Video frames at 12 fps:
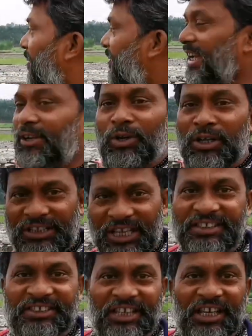আমরা এগুলো
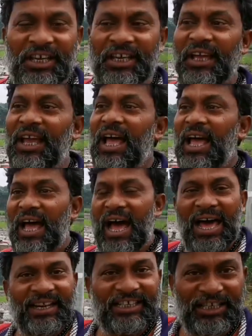দেখছি
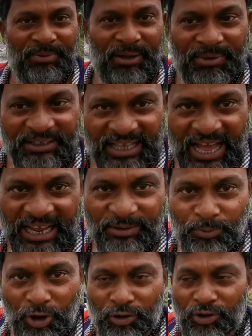আর কিভাবে
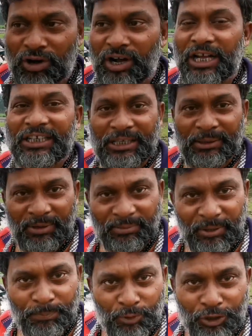ধান বড় হয়
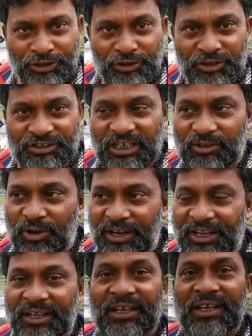কিভাবে পরিচর্যা
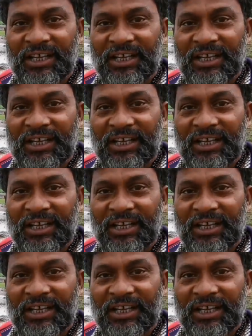করে